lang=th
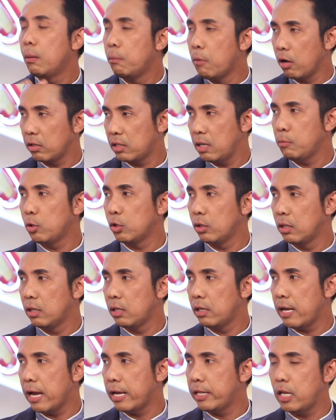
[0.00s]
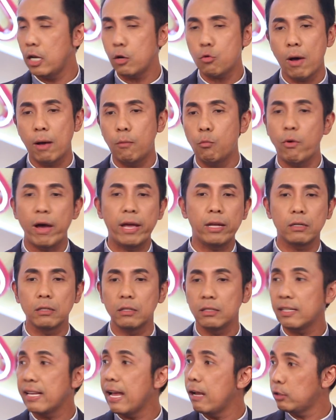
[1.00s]
บอกได้หมดเลยอันนี้ความไว
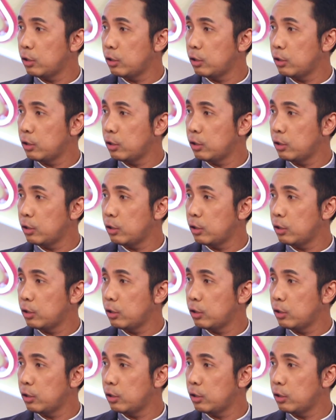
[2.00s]
เกิน